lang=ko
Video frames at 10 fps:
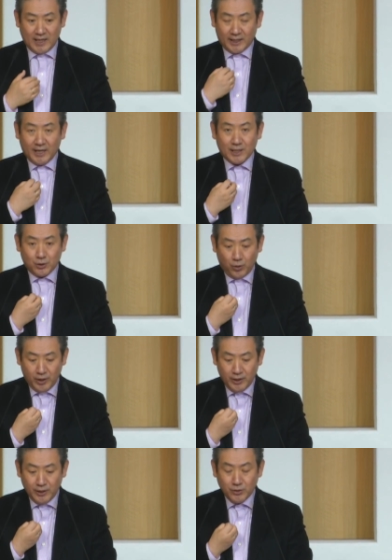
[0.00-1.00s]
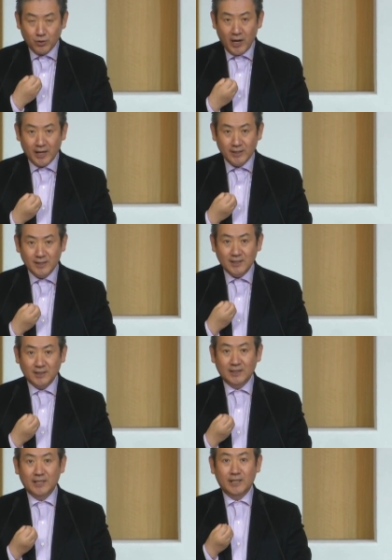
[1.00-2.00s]
자기가 죄인인 줄
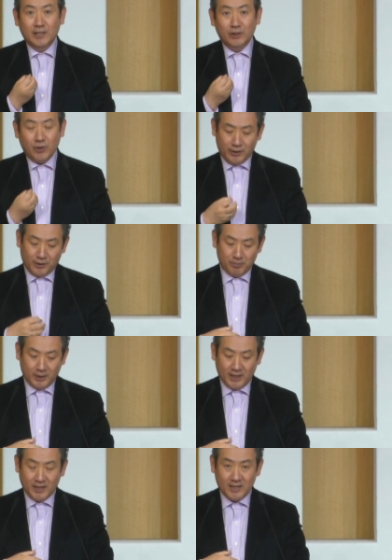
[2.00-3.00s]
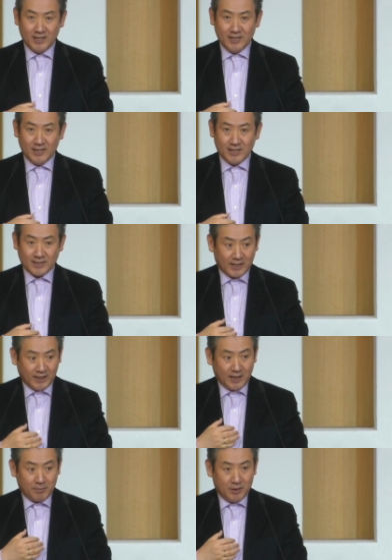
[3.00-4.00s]
아는 의인이 되는 겁니다. 아,
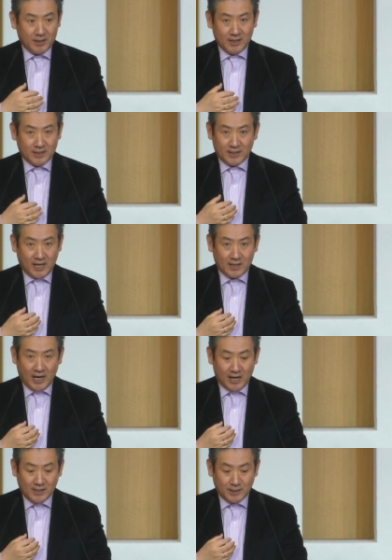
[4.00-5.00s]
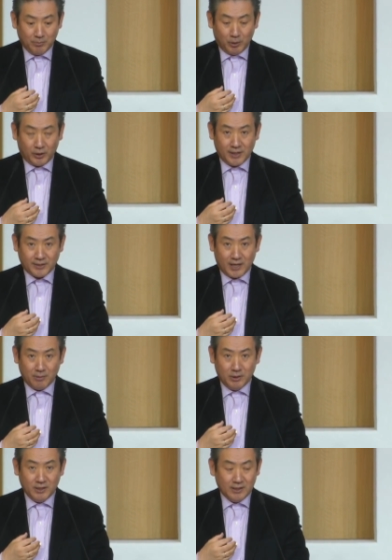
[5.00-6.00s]
자기가 나를 알지 못하는
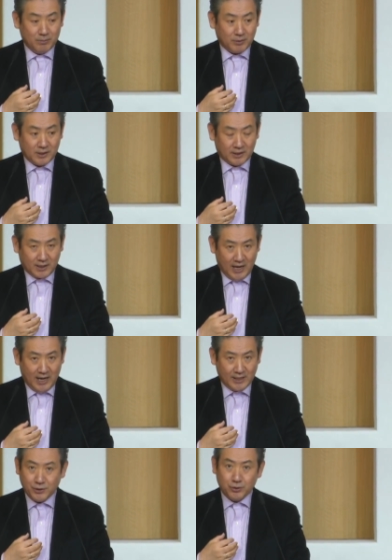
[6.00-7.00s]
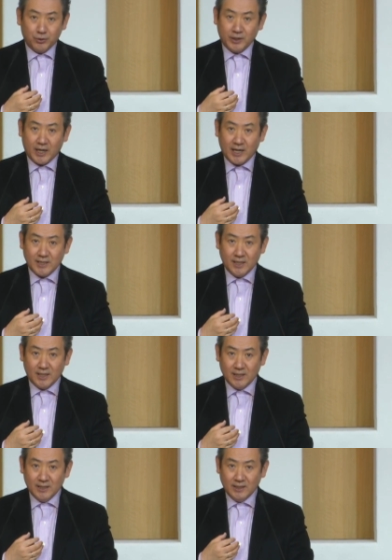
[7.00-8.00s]
사람은 끝까지 죽을
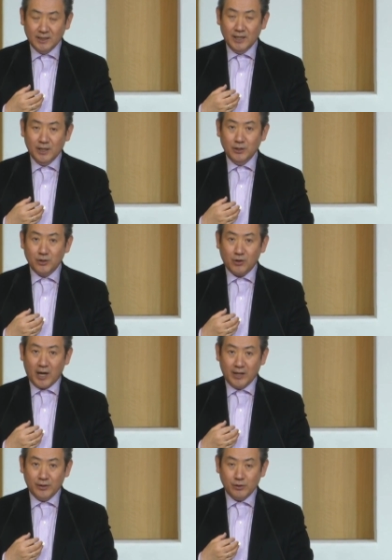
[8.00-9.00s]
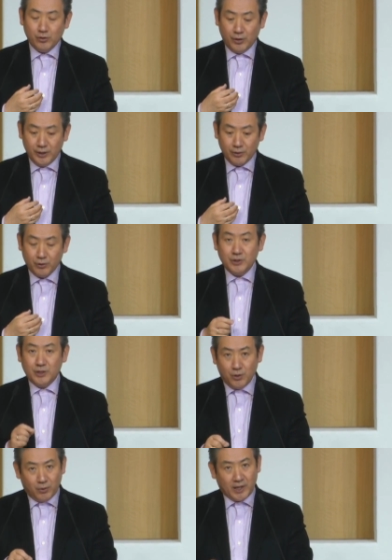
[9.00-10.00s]
때까지 의인인 줄안
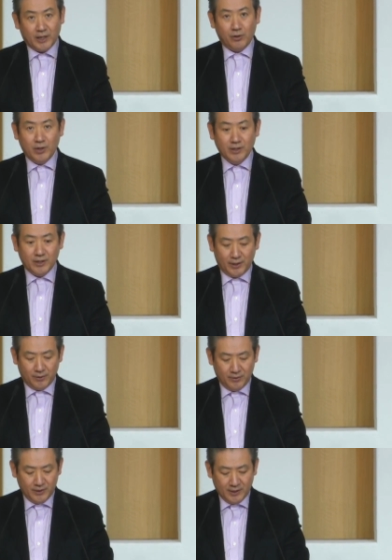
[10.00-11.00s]
죄인으로 지옥 가게 되는 거예요.